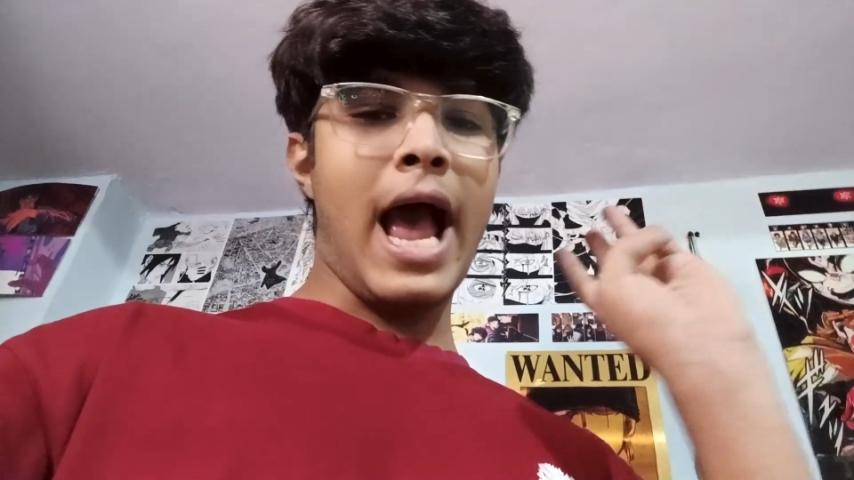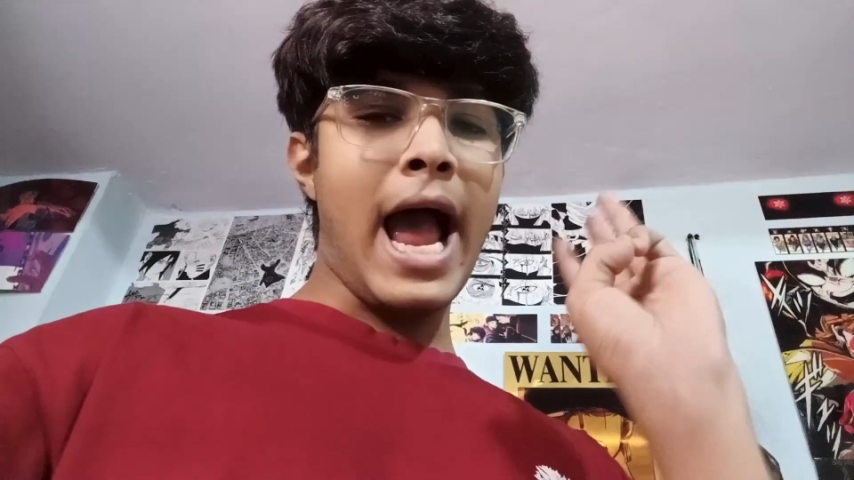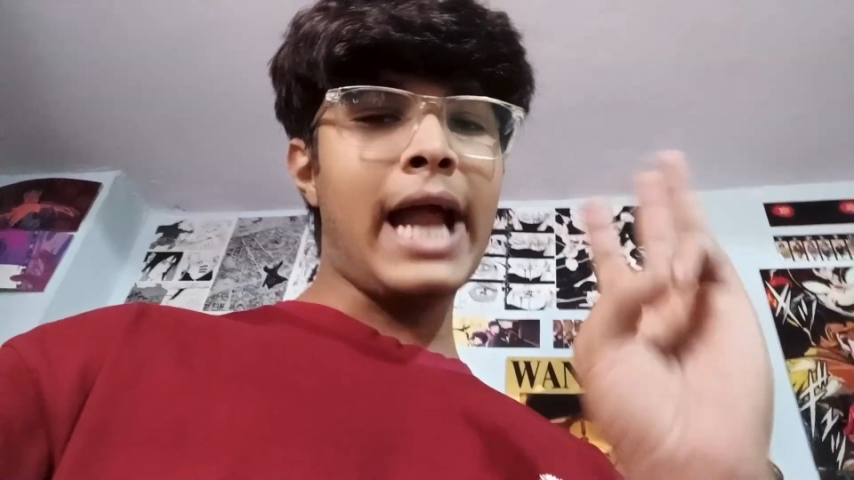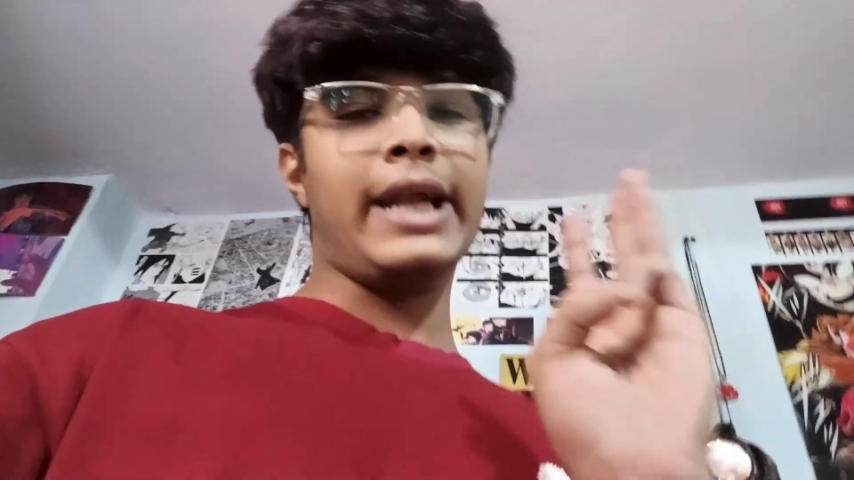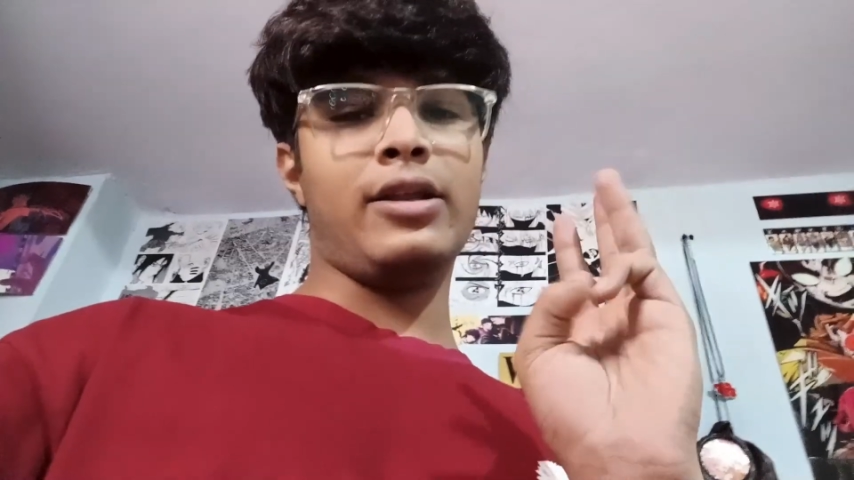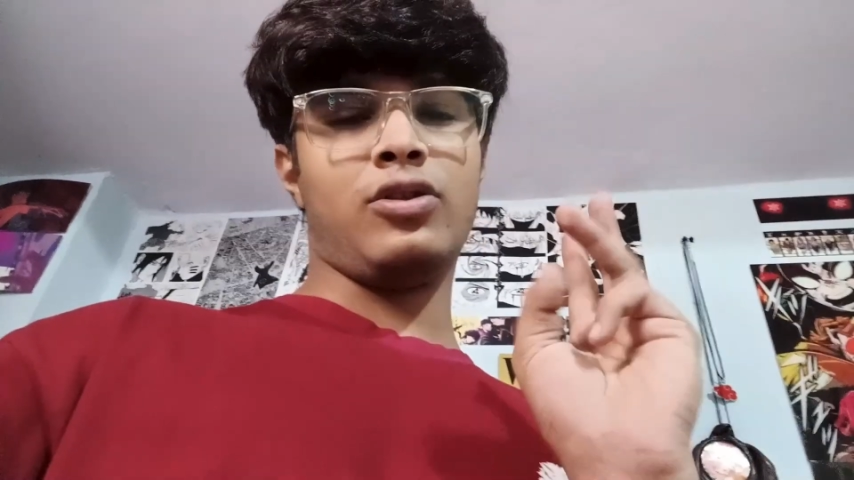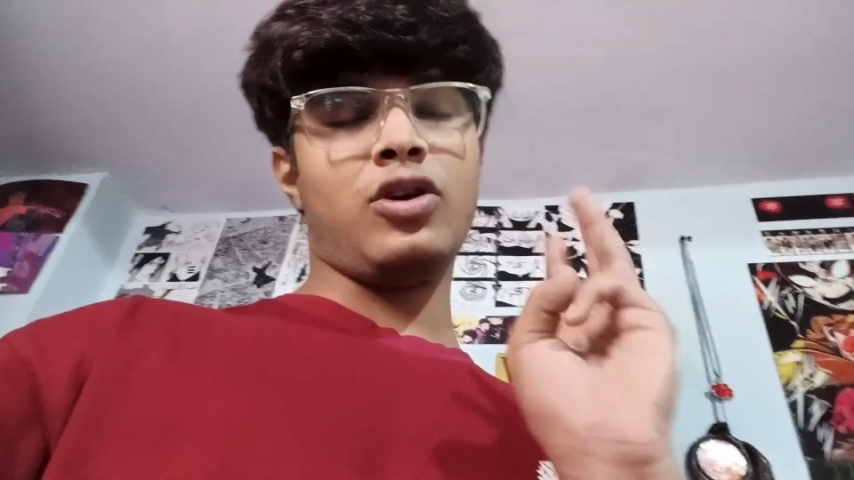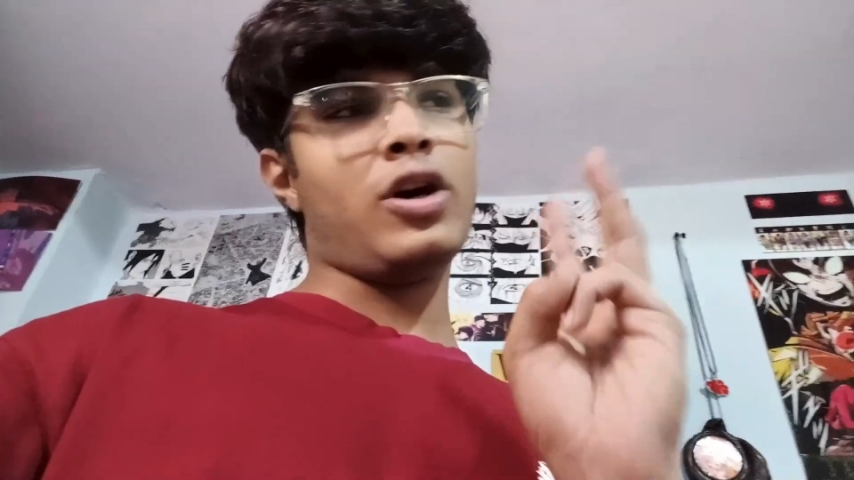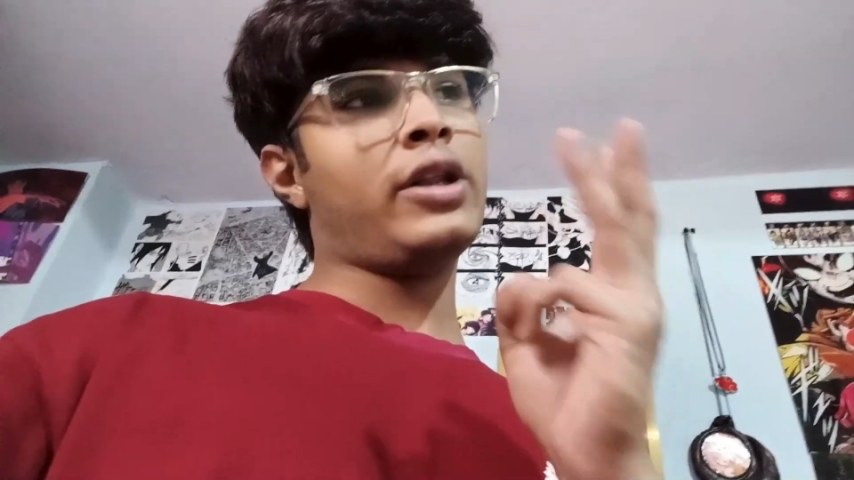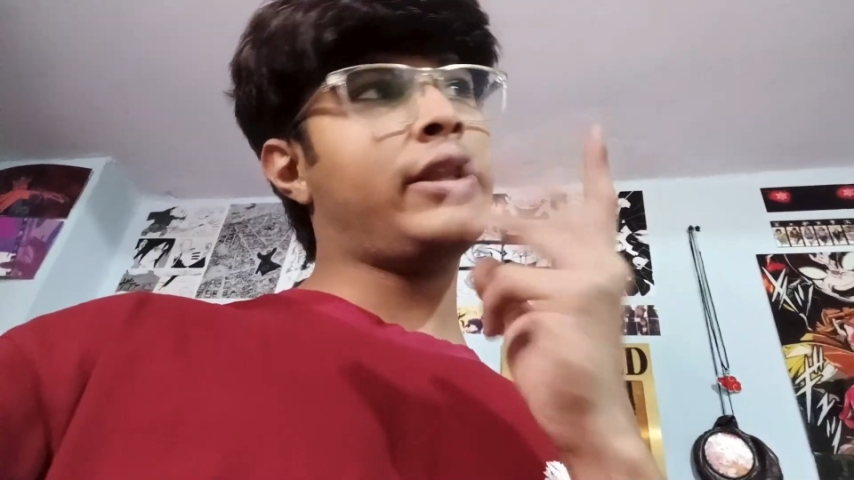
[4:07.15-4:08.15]
एंड
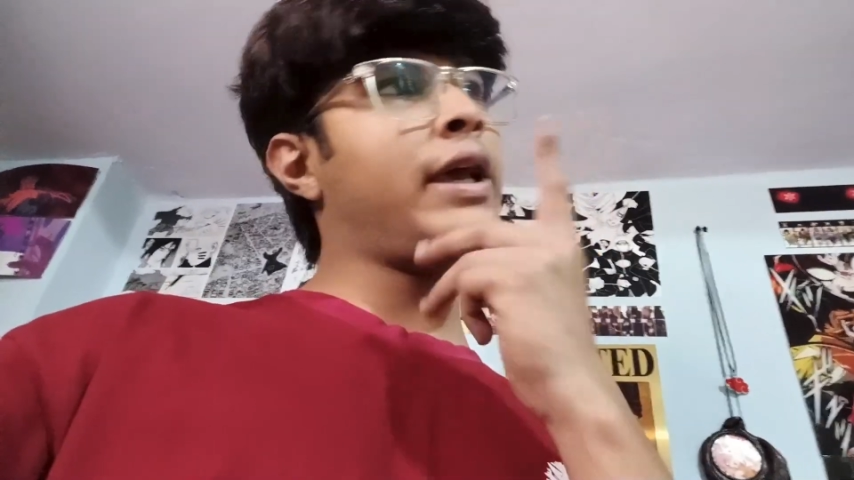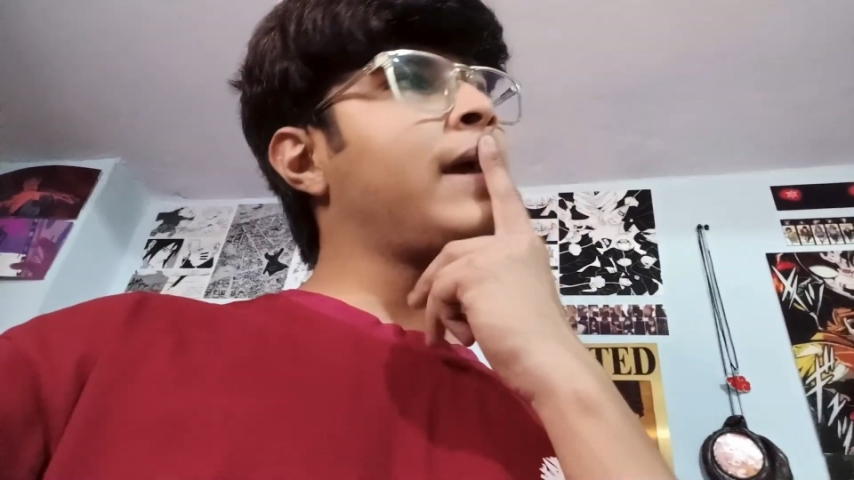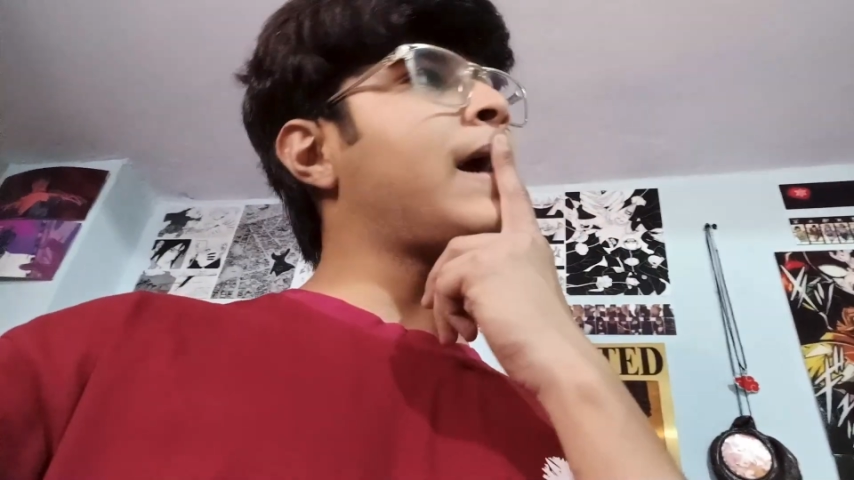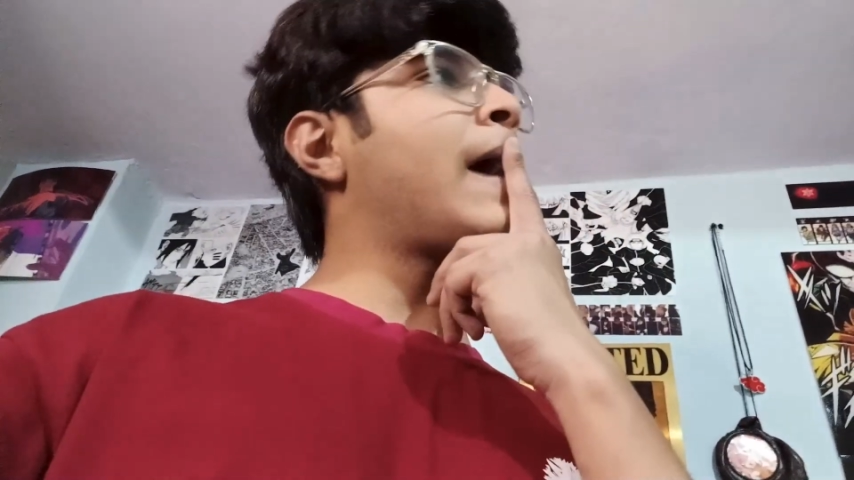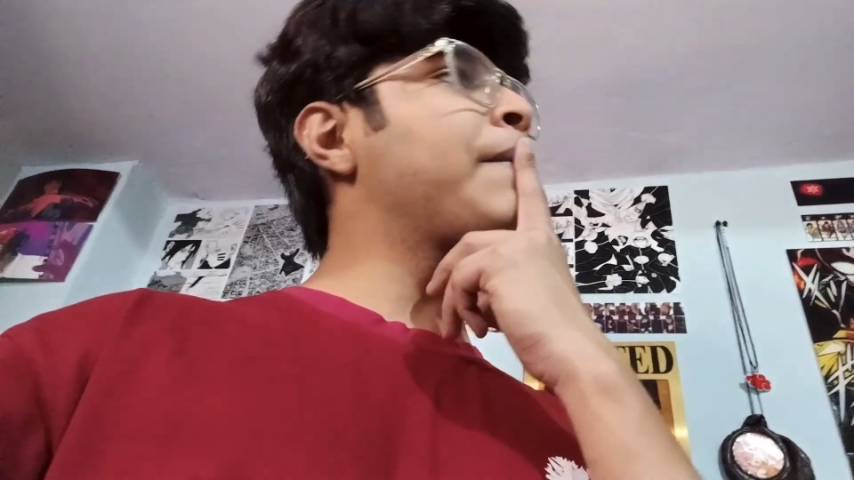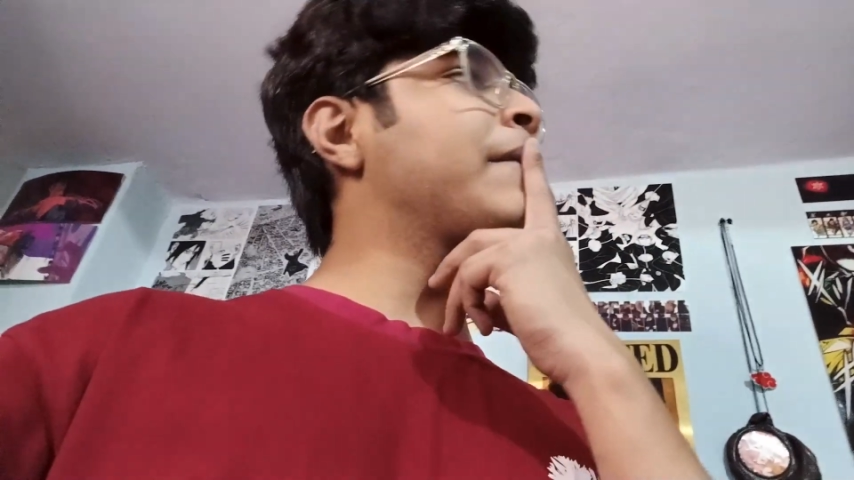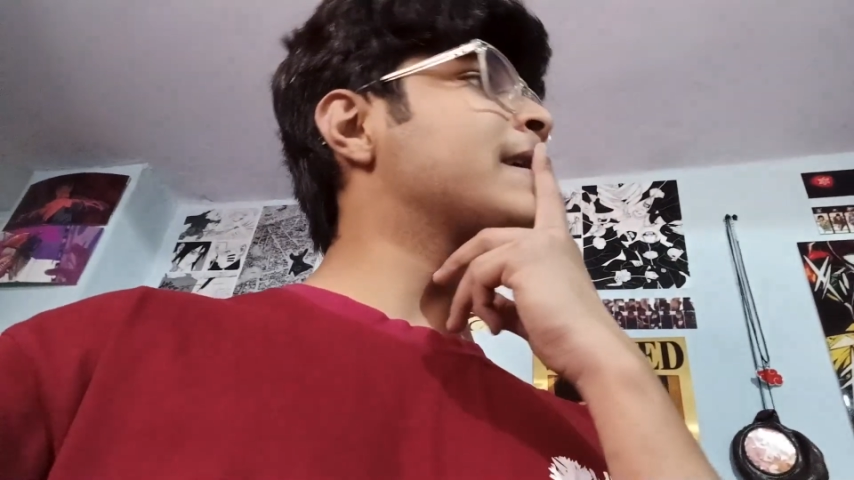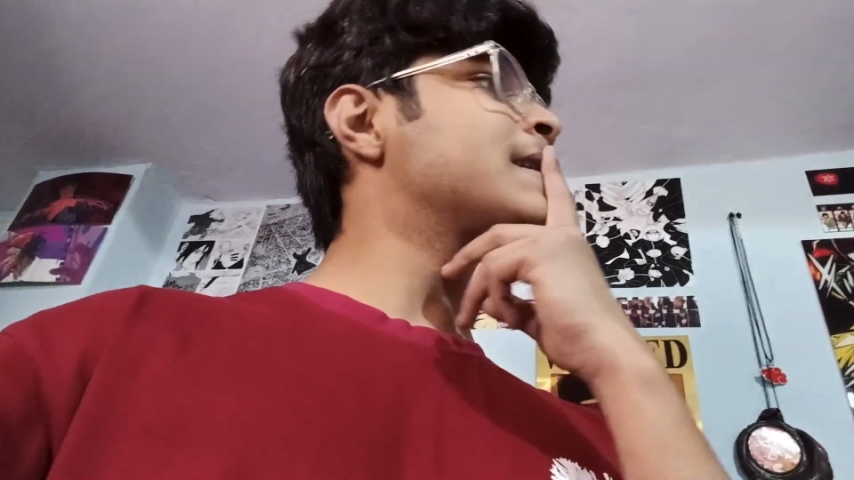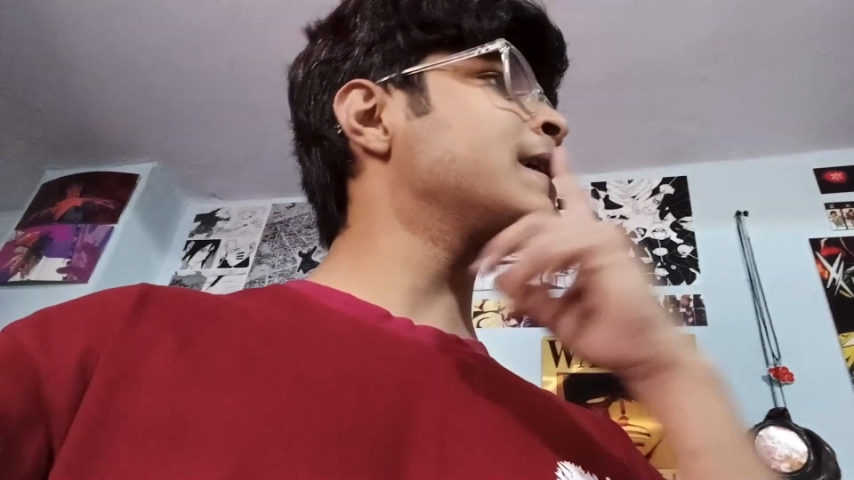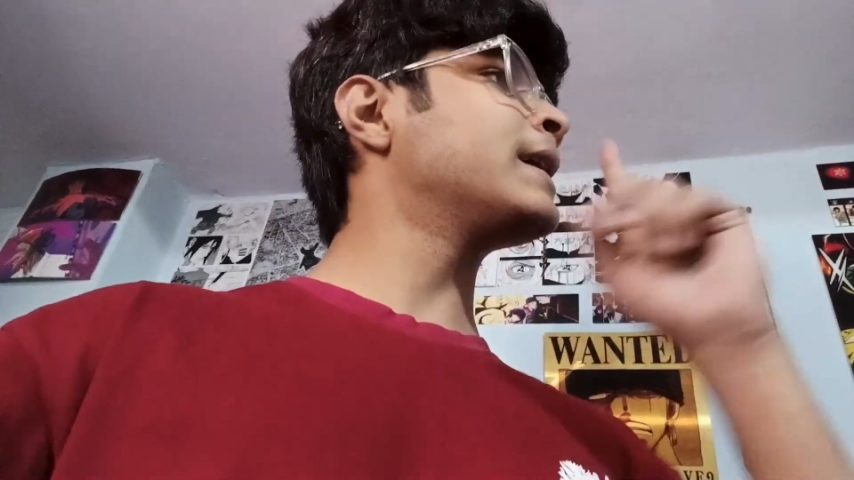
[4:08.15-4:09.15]
थर्ड थिंग आई एम
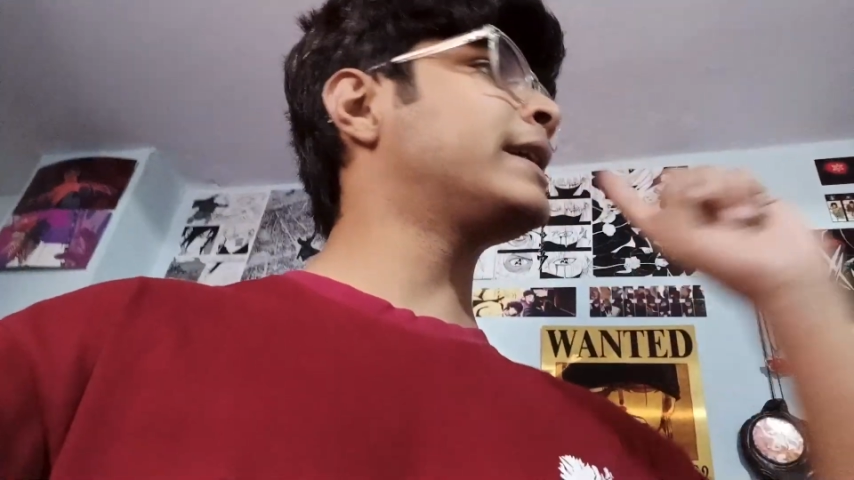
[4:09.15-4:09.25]
गेसिंग